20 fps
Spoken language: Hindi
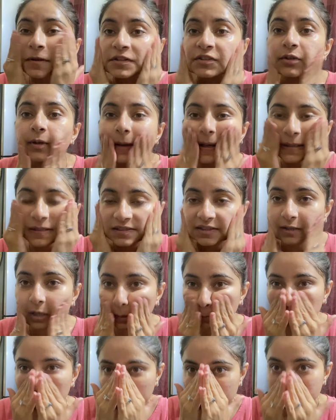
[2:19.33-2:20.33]
सो गाइस
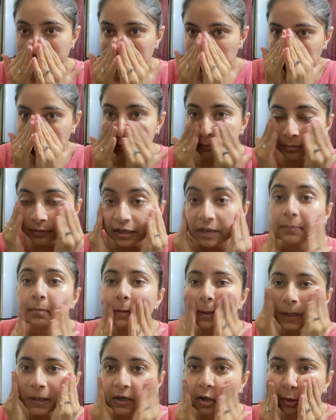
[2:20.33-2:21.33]
स्क्रबिंग जब भी भी आप
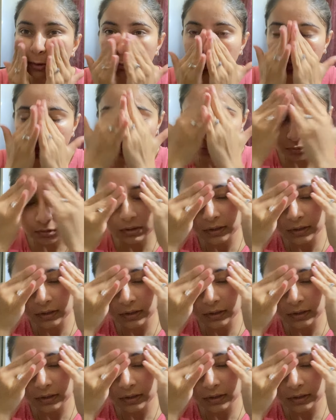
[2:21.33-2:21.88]
कर रहे हो